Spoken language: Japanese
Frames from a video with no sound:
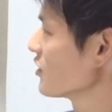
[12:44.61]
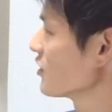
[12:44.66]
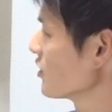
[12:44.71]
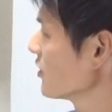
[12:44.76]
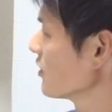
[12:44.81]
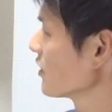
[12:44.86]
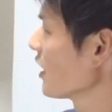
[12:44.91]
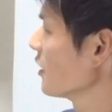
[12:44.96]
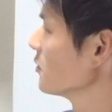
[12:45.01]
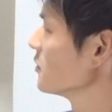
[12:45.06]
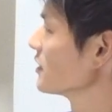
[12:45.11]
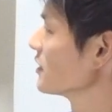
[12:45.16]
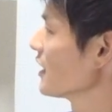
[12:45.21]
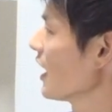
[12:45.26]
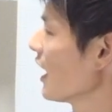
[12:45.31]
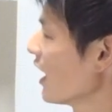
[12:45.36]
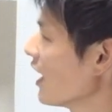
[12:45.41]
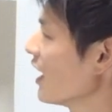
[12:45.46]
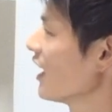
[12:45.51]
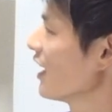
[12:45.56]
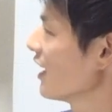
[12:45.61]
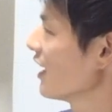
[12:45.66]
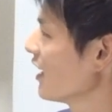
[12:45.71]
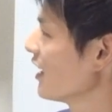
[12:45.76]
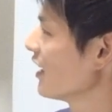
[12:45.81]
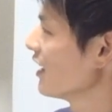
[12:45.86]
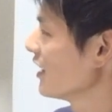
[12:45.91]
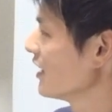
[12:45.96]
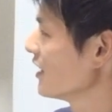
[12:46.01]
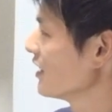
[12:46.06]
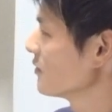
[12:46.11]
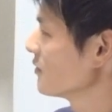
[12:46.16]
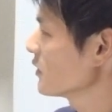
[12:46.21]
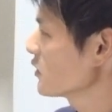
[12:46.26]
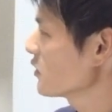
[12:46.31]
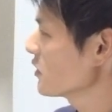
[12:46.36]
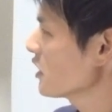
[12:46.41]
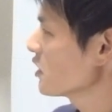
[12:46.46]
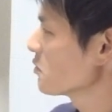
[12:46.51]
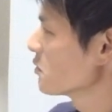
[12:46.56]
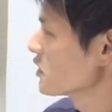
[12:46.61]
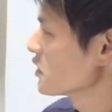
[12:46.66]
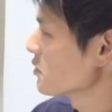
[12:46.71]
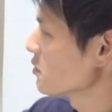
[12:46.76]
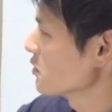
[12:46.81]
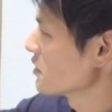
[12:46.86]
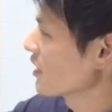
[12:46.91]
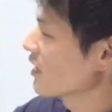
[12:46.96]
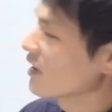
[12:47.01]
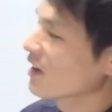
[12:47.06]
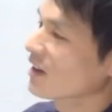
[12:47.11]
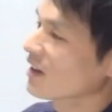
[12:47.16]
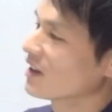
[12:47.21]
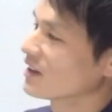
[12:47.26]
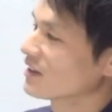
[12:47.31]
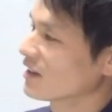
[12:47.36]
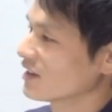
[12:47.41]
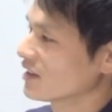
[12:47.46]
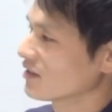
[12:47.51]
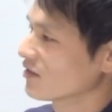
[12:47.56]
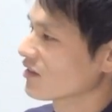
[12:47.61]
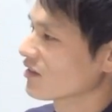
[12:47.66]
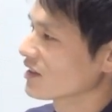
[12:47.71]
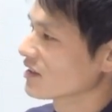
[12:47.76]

それをかぶってはいそんなのも自分で考えたりとかして、